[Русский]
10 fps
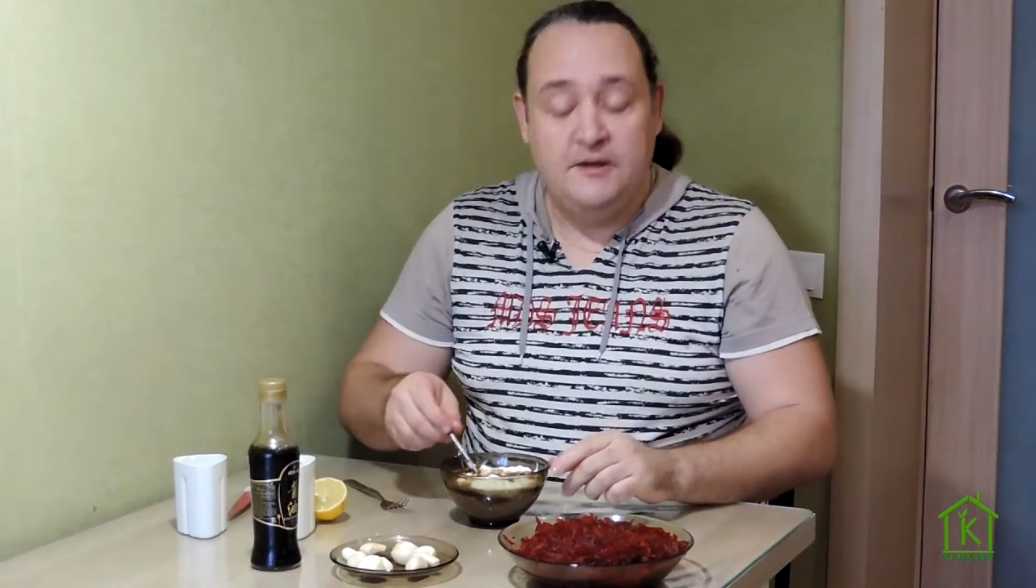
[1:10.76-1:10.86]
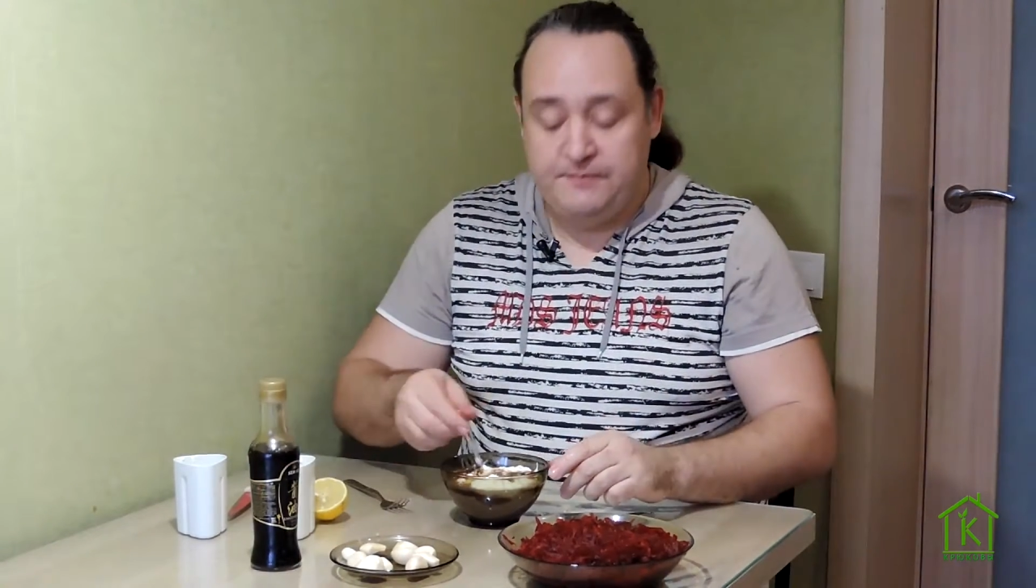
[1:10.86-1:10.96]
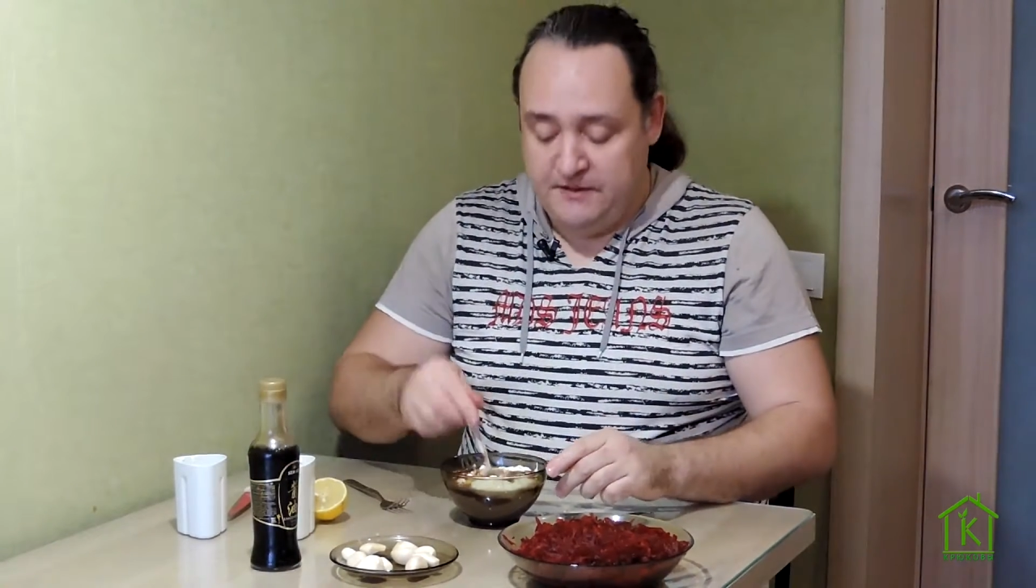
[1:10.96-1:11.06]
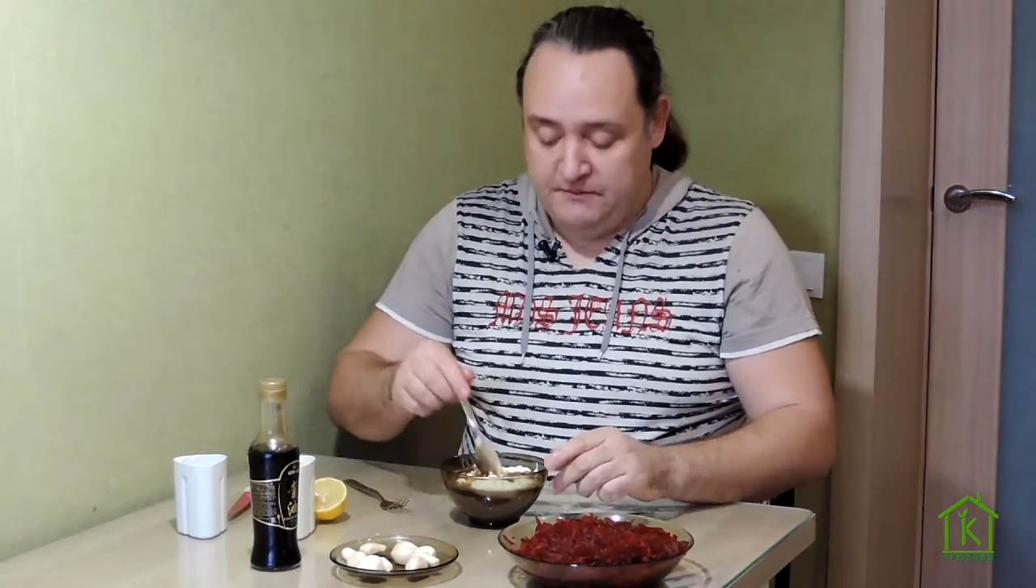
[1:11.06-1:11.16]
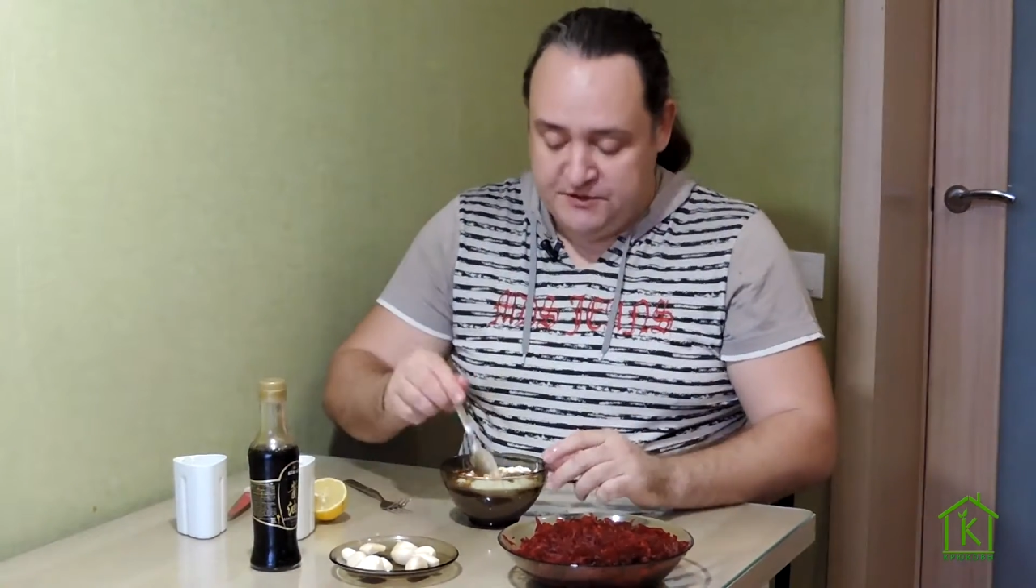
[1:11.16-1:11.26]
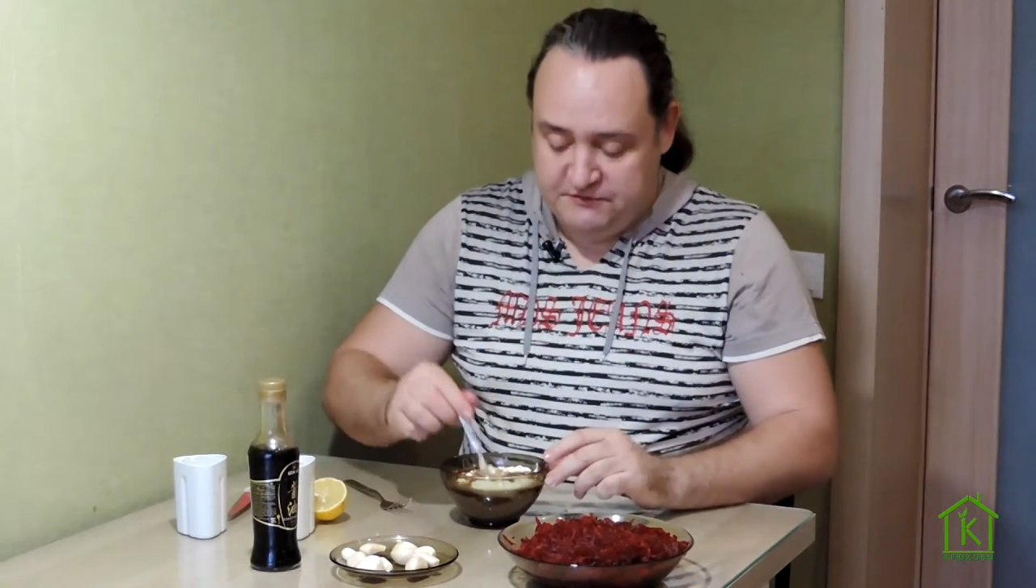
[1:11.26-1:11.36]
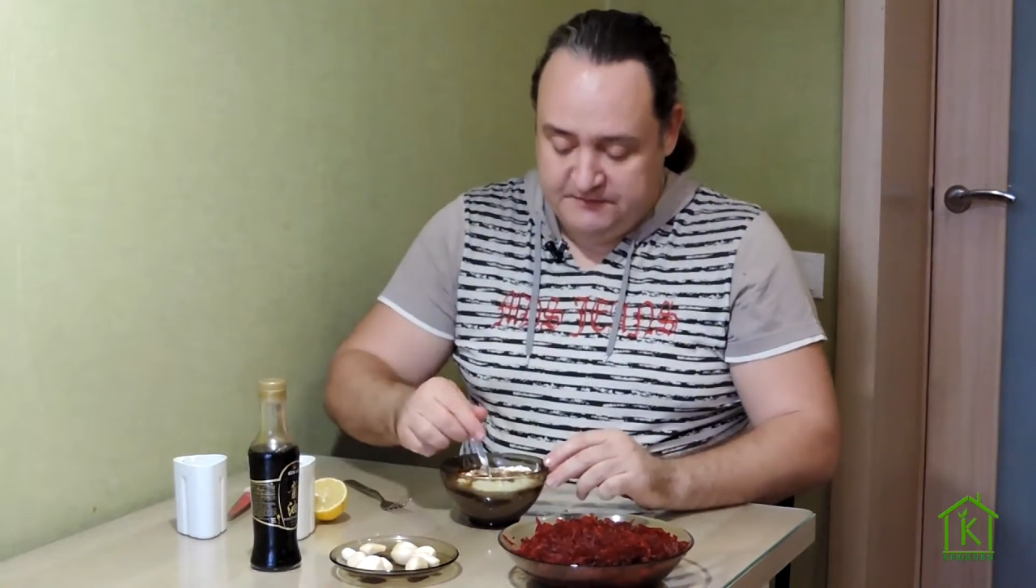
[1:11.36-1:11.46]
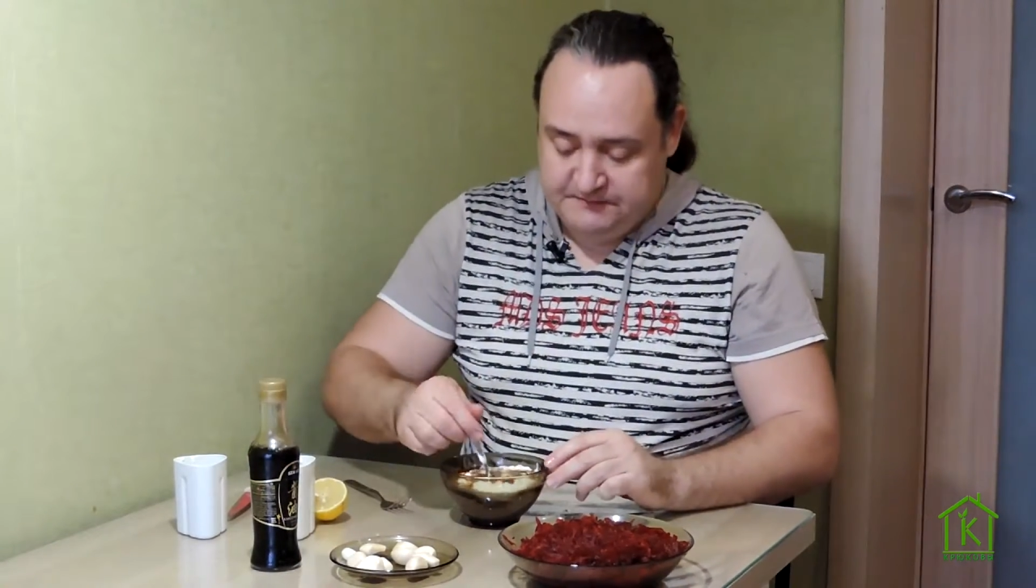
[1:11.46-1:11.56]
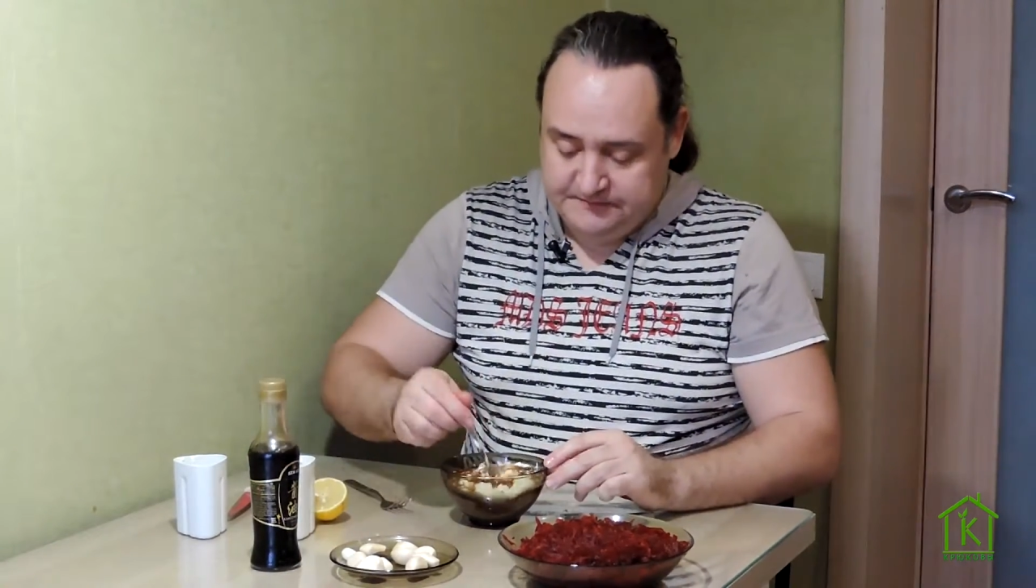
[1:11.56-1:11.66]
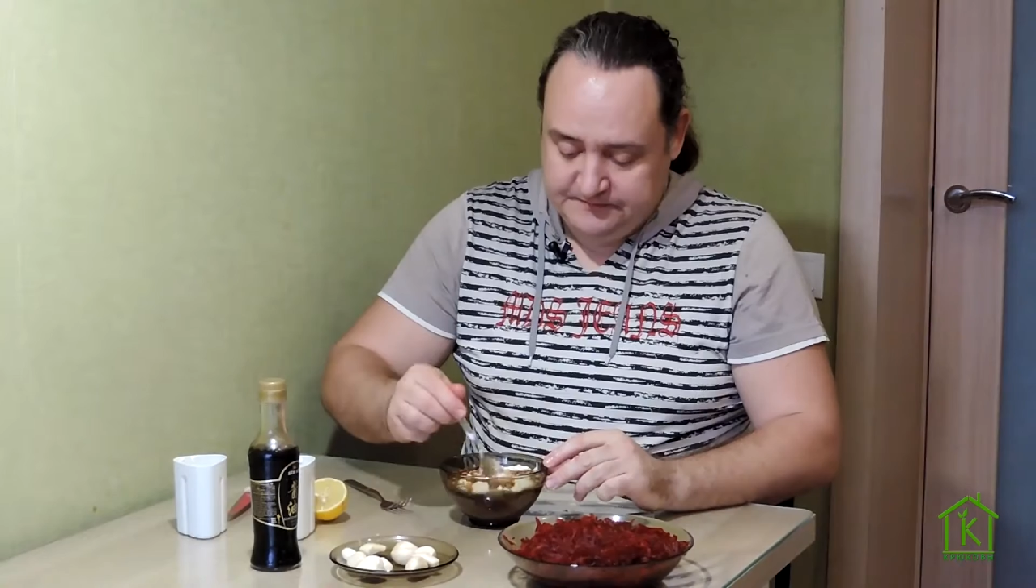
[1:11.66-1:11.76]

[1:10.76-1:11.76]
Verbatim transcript: И перемешиваем.